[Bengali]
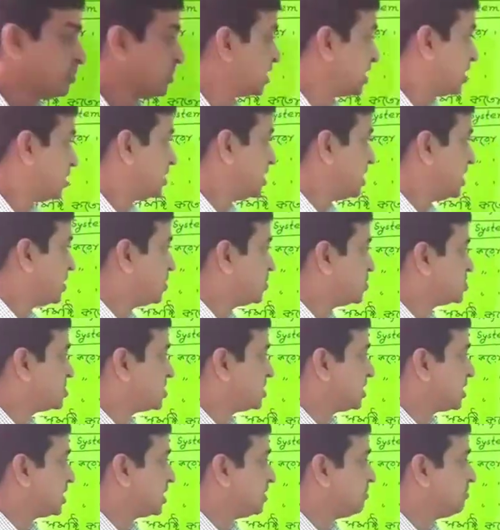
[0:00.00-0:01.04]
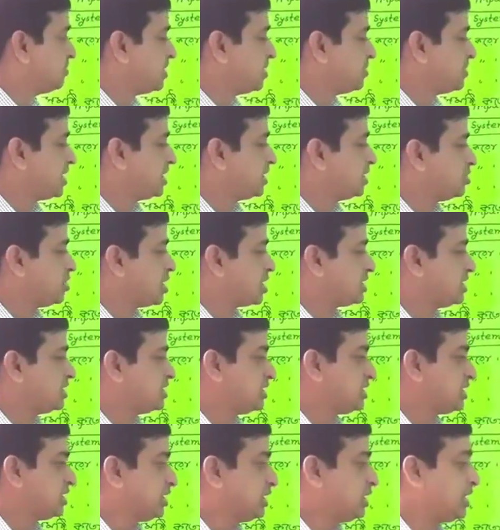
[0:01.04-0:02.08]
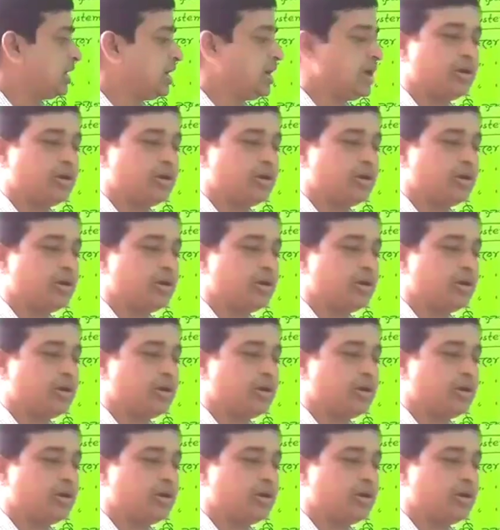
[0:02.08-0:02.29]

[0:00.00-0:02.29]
তাহলে এই কোশ্চেনটাকে পি বাই কিউ আকৃতিতে নিলে